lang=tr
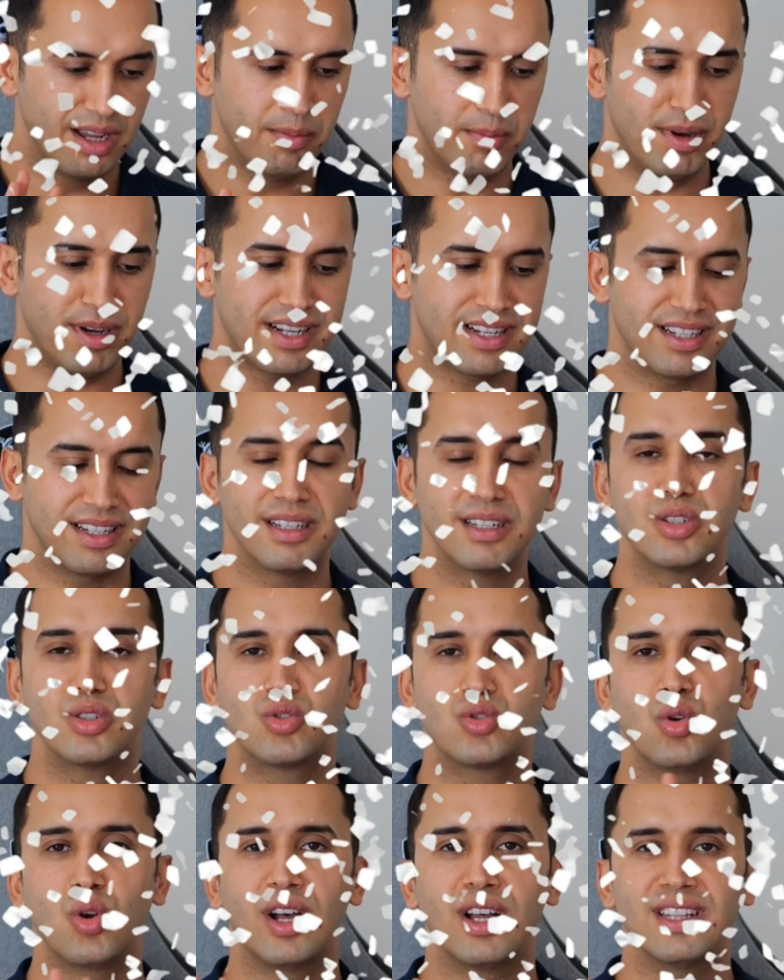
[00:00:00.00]
Bakın
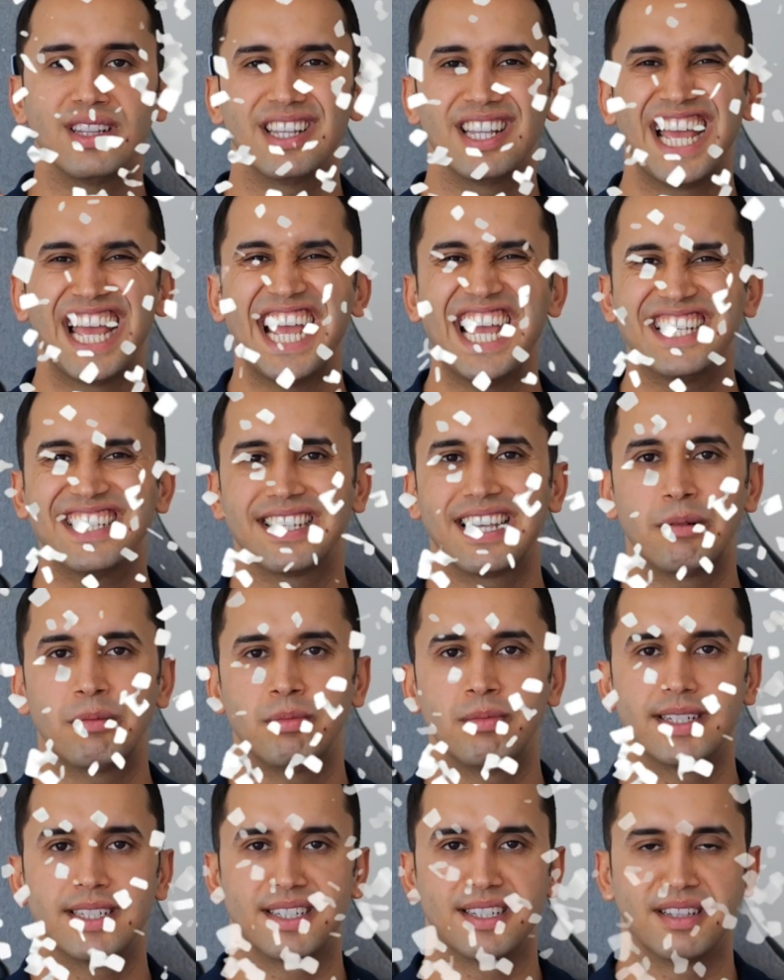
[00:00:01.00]
şu an
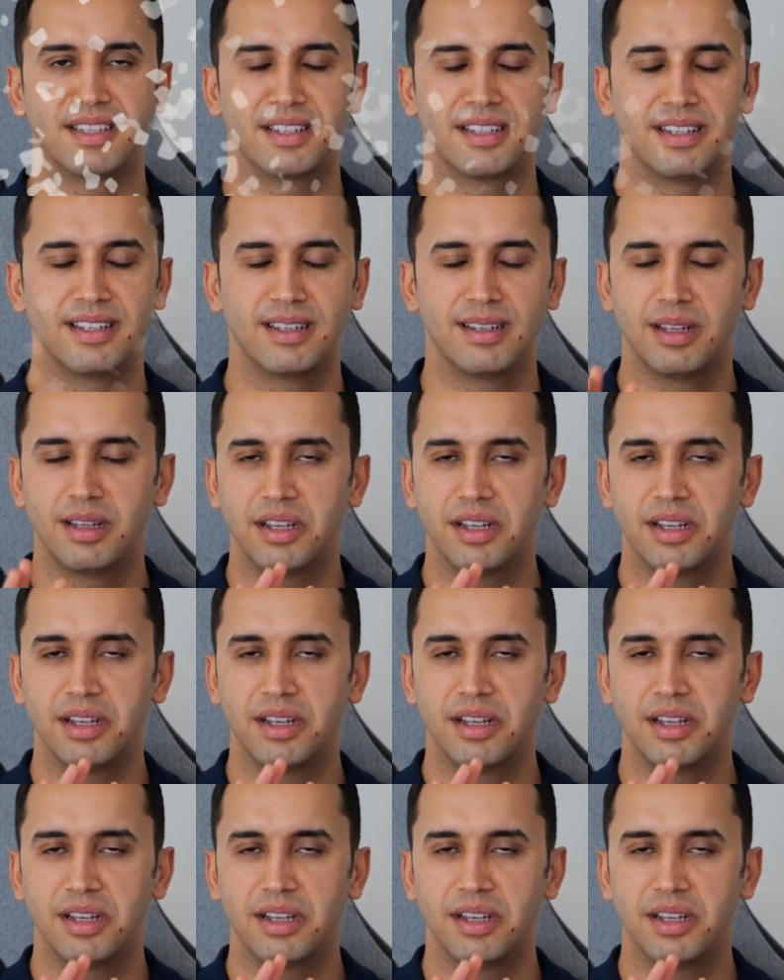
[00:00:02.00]
hesabım açıldı.